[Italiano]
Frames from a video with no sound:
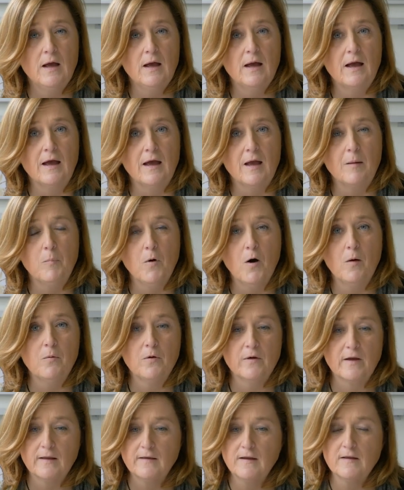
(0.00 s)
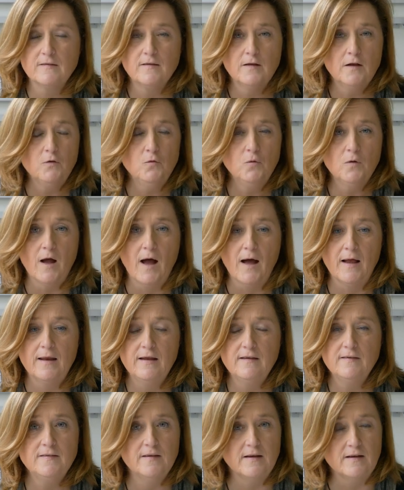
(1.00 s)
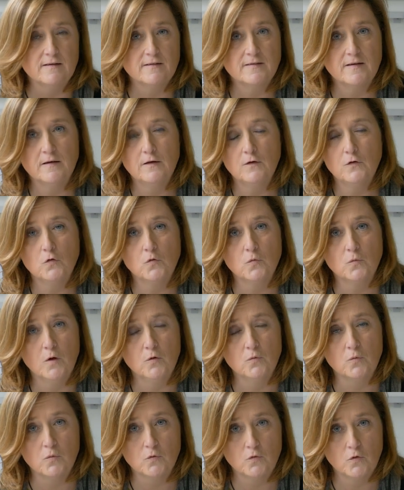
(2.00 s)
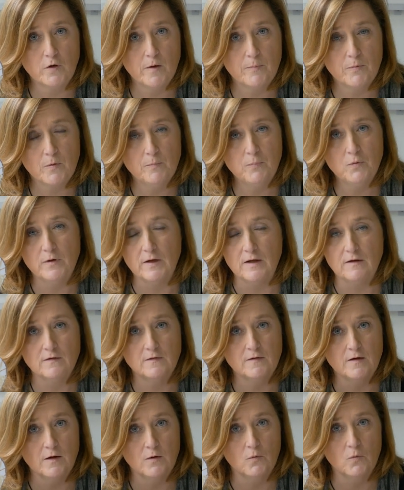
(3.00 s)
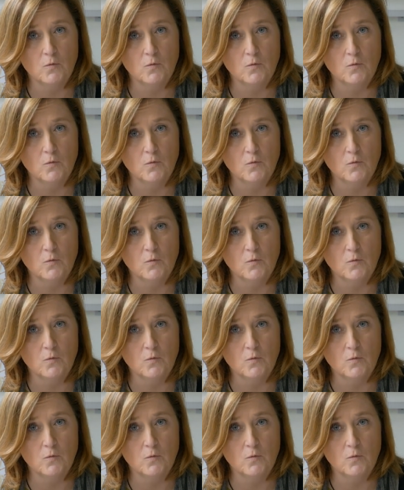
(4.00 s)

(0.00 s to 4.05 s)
eh, Bobo in grandezza naturale senza nessun adulto che proponesse